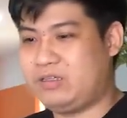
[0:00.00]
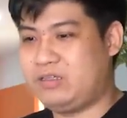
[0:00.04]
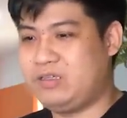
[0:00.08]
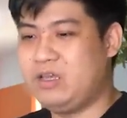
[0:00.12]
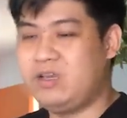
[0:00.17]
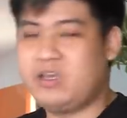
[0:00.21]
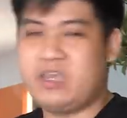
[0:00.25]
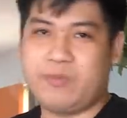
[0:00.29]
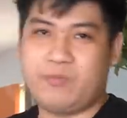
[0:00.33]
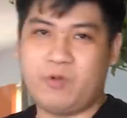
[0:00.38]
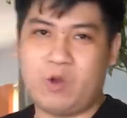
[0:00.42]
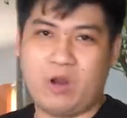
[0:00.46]

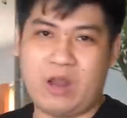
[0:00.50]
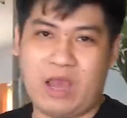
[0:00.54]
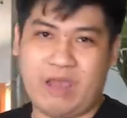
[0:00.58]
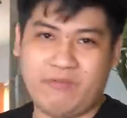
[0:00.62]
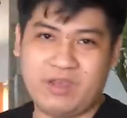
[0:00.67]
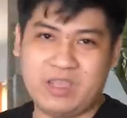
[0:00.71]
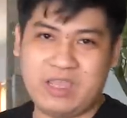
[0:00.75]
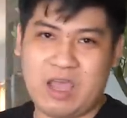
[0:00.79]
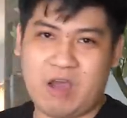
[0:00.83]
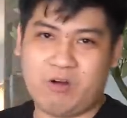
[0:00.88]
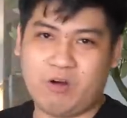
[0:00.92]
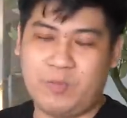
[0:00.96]
chưa kịp ngồi lại
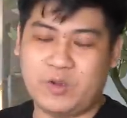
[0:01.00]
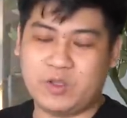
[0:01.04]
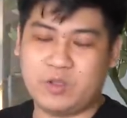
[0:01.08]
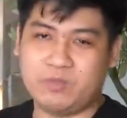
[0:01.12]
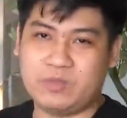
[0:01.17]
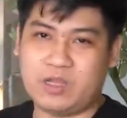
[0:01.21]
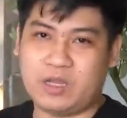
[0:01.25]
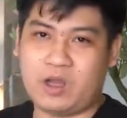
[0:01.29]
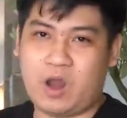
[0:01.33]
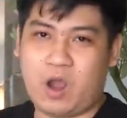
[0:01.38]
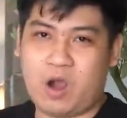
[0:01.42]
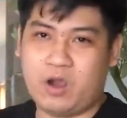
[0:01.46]
với nhau để mà
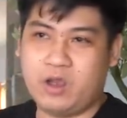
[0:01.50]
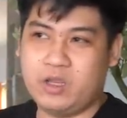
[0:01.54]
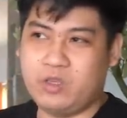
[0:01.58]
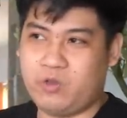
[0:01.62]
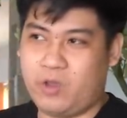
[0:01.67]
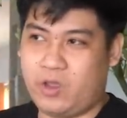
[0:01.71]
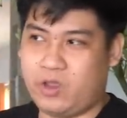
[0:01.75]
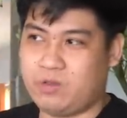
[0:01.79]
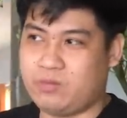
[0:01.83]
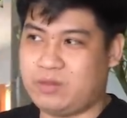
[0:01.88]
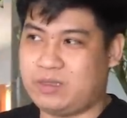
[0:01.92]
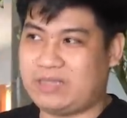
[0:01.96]
chúng ta nói
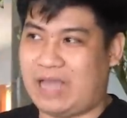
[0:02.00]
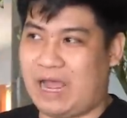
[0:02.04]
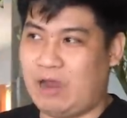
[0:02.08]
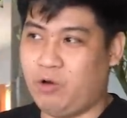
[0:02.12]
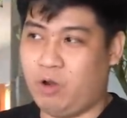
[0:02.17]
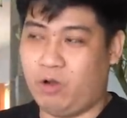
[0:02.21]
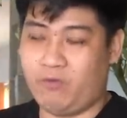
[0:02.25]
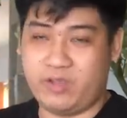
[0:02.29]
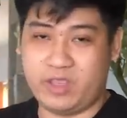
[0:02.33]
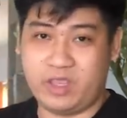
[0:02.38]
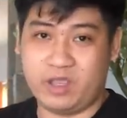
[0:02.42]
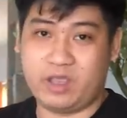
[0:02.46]
chuyện chúng ta thảo
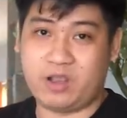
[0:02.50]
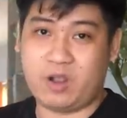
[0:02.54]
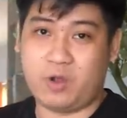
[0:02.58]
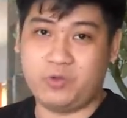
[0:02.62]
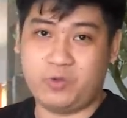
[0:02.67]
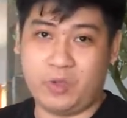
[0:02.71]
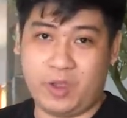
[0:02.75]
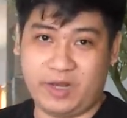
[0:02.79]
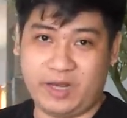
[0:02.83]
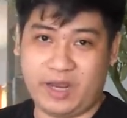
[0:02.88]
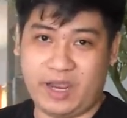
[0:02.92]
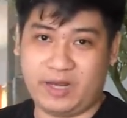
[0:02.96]
luận về những cái câu
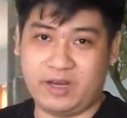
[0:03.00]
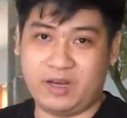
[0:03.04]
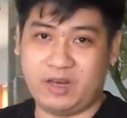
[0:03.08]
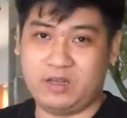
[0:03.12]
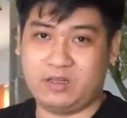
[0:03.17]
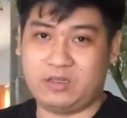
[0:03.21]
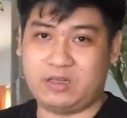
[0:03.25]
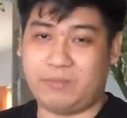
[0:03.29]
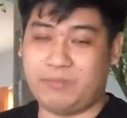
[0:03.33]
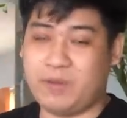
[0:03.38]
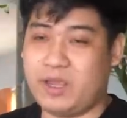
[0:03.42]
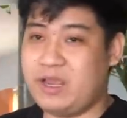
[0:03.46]
chuyện này
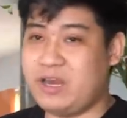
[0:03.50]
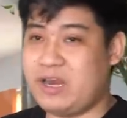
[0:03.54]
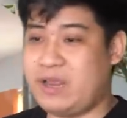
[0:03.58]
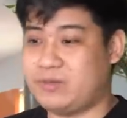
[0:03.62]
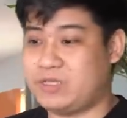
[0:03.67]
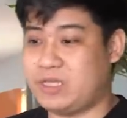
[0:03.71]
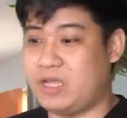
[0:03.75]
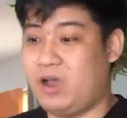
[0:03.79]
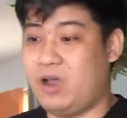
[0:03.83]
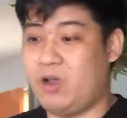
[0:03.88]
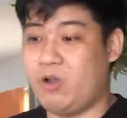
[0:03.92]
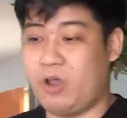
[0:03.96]
nên tâm lý anh
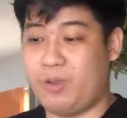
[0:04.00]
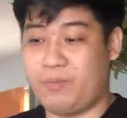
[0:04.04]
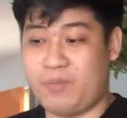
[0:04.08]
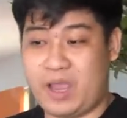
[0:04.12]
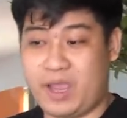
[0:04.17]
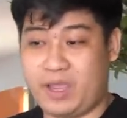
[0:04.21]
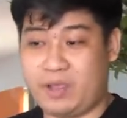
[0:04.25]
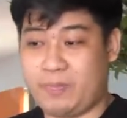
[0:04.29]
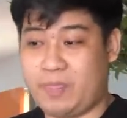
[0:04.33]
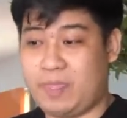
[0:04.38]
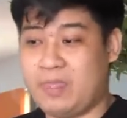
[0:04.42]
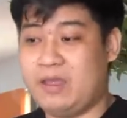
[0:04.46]
em sẽ hơi hoang
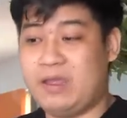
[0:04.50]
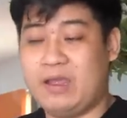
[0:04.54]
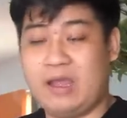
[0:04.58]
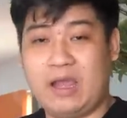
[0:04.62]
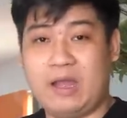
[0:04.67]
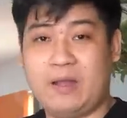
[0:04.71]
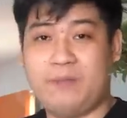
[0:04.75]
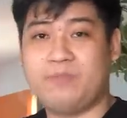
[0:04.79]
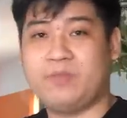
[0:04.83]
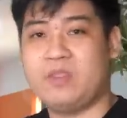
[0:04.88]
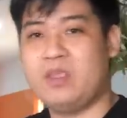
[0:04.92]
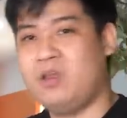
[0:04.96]
mang
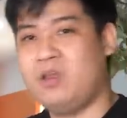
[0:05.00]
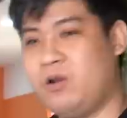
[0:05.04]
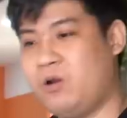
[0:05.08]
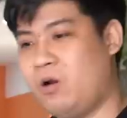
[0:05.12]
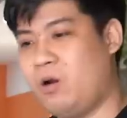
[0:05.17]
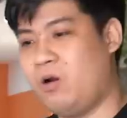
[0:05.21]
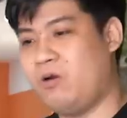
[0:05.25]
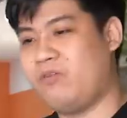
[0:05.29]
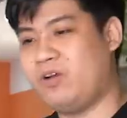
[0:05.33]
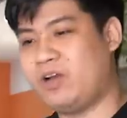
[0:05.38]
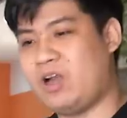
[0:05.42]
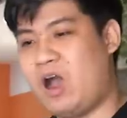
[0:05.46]
ha
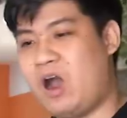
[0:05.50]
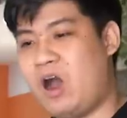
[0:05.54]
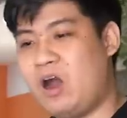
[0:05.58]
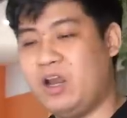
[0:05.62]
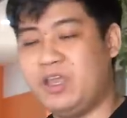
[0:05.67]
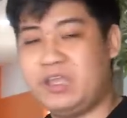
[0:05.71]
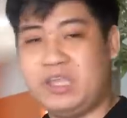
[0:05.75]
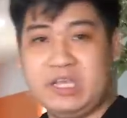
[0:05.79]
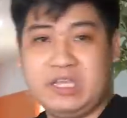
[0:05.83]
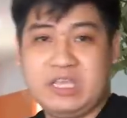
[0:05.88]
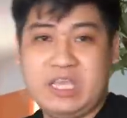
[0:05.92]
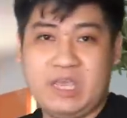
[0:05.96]
rồi và đó
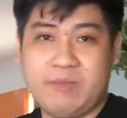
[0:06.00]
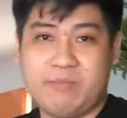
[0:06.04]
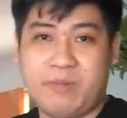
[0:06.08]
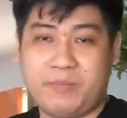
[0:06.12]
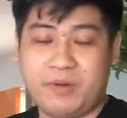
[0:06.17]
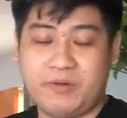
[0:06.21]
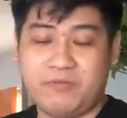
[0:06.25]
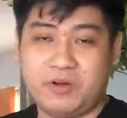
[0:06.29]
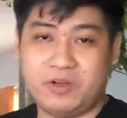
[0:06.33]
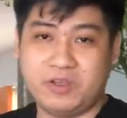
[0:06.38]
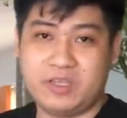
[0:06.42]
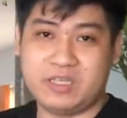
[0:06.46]
là những gì mà
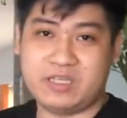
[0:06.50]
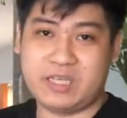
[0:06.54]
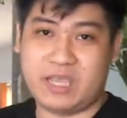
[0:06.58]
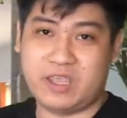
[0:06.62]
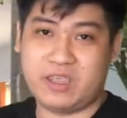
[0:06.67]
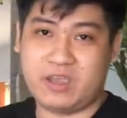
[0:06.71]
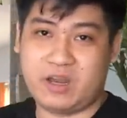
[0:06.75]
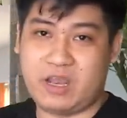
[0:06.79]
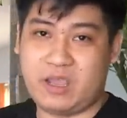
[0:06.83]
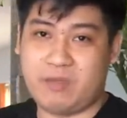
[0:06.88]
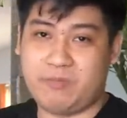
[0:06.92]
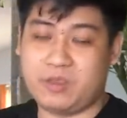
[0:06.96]
mình vừa chia
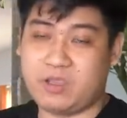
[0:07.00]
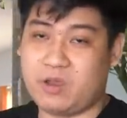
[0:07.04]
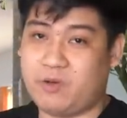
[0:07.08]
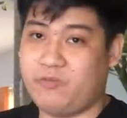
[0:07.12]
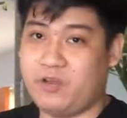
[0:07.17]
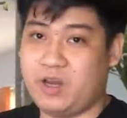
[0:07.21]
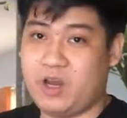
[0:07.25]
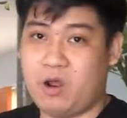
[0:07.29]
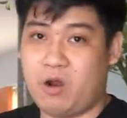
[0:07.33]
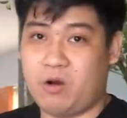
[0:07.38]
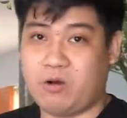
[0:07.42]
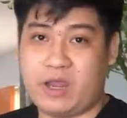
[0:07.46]
sẻ cho anh em ở
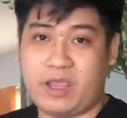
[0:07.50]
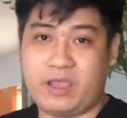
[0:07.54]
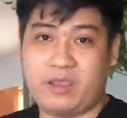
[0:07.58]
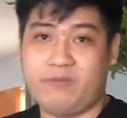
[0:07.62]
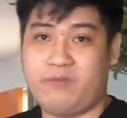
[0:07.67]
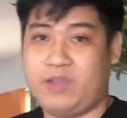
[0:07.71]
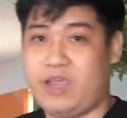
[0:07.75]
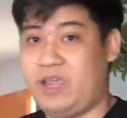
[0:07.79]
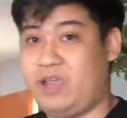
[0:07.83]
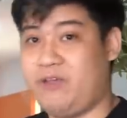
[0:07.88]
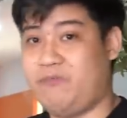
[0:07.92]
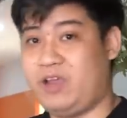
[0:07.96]
trong video này
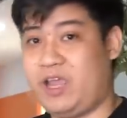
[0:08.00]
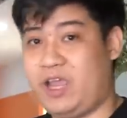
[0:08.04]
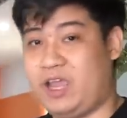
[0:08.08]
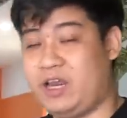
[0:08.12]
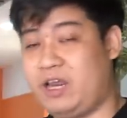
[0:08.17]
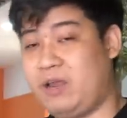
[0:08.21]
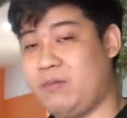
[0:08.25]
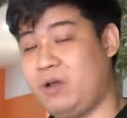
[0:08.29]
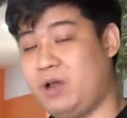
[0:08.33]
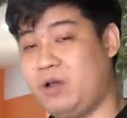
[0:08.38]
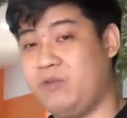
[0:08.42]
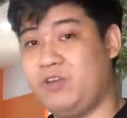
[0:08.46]
và hẹn
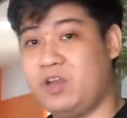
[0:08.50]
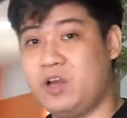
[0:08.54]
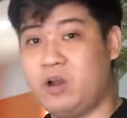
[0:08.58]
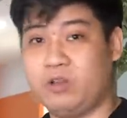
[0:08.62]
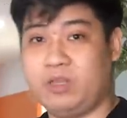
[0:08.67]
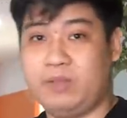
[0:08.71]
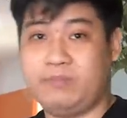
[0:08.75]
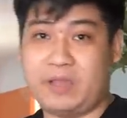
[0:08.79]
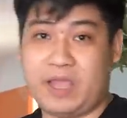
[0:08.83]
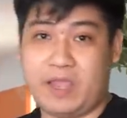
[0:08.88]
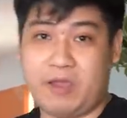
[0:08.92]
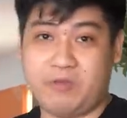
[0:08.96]
anh em ở
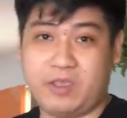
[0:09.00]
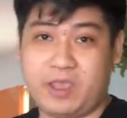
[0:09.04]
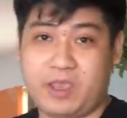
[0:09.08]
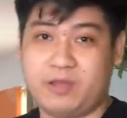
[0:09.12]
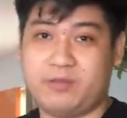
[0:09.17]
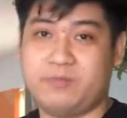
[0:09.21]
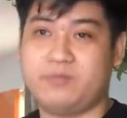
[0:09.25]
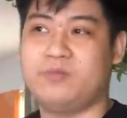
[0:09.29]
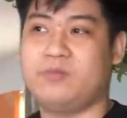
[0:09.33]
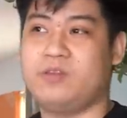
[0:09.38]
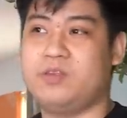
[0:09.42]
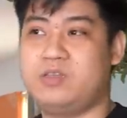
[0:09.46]
video tiếp theo
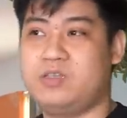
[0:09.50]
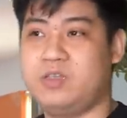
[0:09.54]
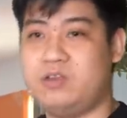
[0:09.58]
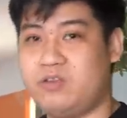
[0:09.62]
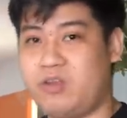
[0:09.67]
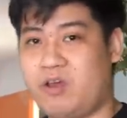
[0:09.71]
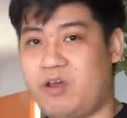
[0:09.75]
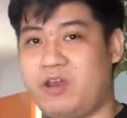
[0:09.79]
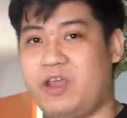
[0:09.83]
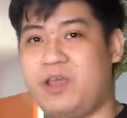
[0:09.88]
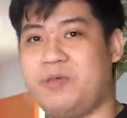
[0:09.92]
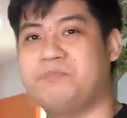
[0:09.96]
nha
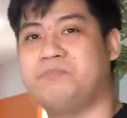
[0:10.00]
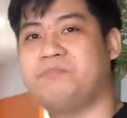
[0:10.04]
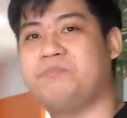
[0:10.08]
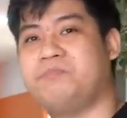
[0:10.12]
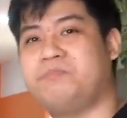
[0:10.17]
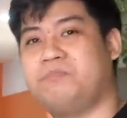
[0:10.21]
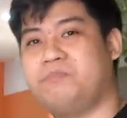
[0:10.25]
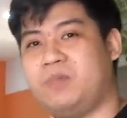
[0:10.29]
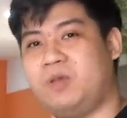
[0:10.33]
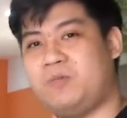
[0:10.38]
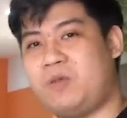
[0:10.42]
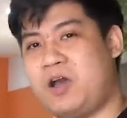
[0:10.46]
xin chào anh em
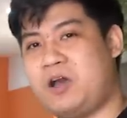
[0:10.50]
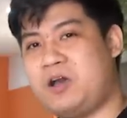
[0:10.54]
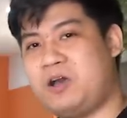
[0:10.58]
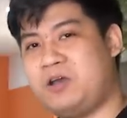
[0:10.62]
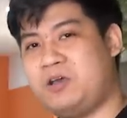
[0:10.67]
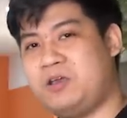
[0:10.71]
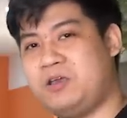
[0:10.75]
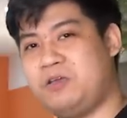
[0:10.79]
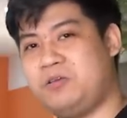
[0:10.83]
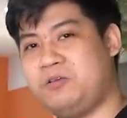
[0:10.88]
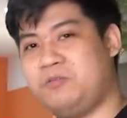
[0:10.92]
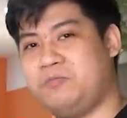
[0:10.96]
bye
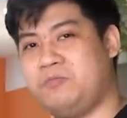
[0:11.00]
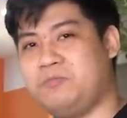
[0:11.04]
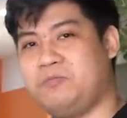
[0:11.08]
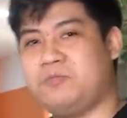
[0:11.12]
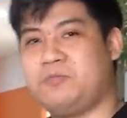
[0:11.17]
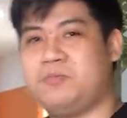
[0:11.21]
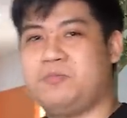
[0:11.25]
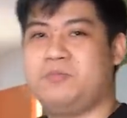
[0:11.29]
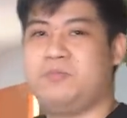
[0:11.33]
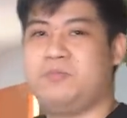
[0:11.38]
bye